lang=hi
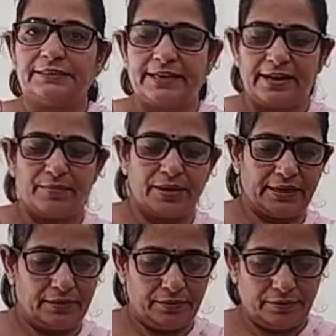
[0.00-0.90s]
ये
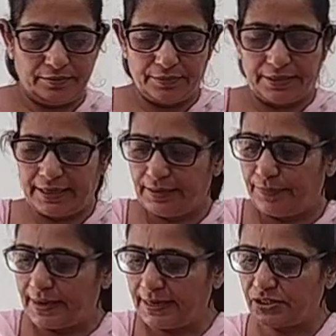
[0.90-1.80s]
हमारा बड़ा ही
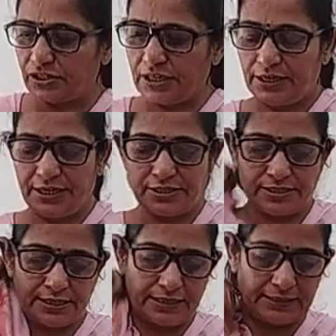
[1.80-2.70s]
प्यारा सी ग्रीन
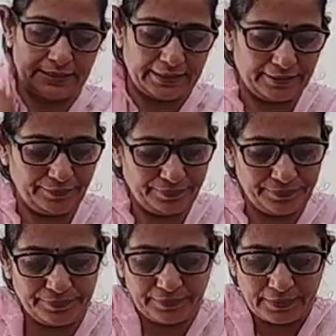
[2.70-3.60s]
सा कलर है
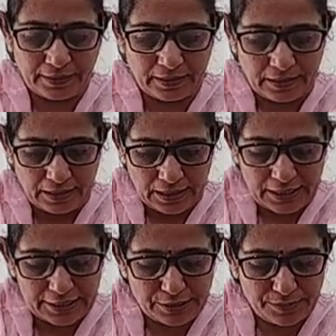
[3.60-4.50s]

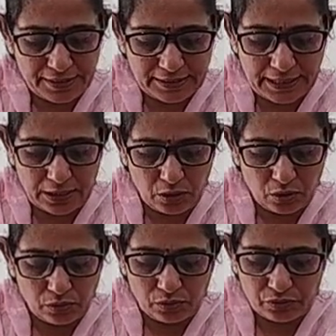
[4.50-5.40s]
इसमें येलो
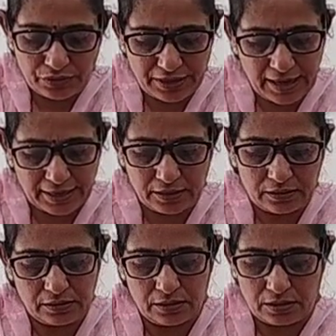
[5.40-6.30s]
रेड
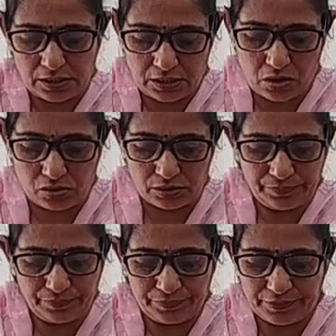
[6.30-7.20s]
और
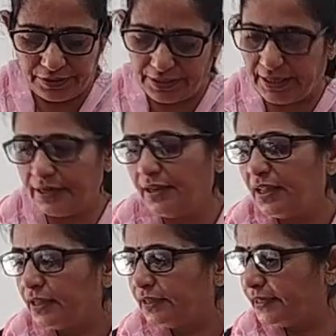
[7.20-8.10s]
ग्रीन
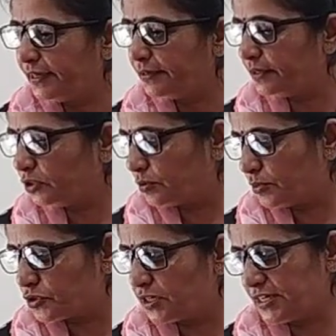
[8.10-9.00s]
ग्रीन तो
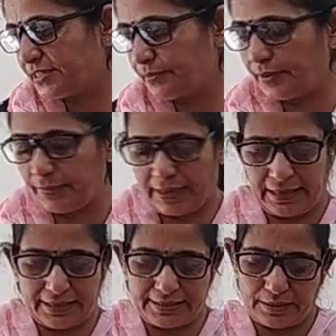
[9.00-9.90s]
मोस्टली सभी में
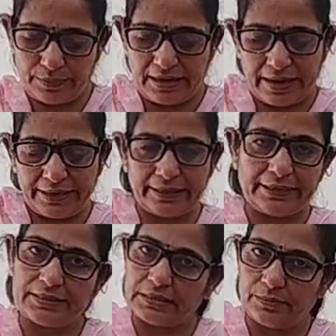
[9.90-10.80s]
है किसी में लाइट है
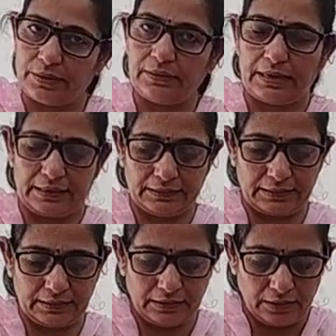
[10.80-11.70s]
किसी में डार्क
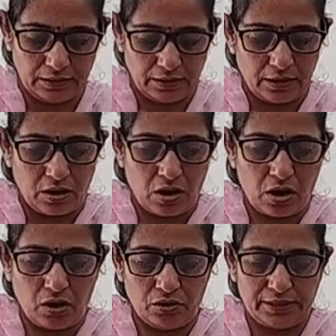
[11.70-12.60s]
है
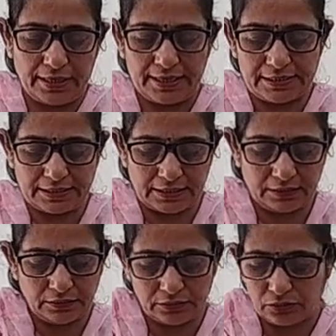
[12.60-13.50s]
और ये इसका
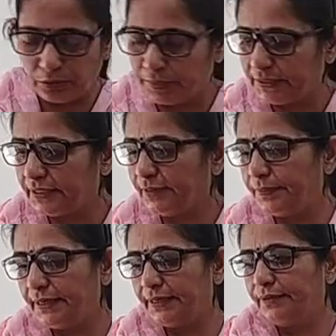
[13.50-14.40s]
दुपट्टा
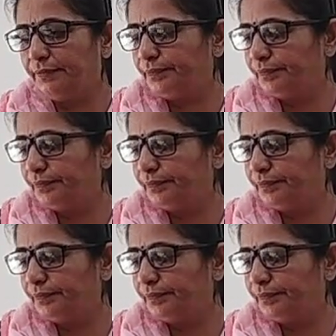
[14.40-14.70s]
प्लेन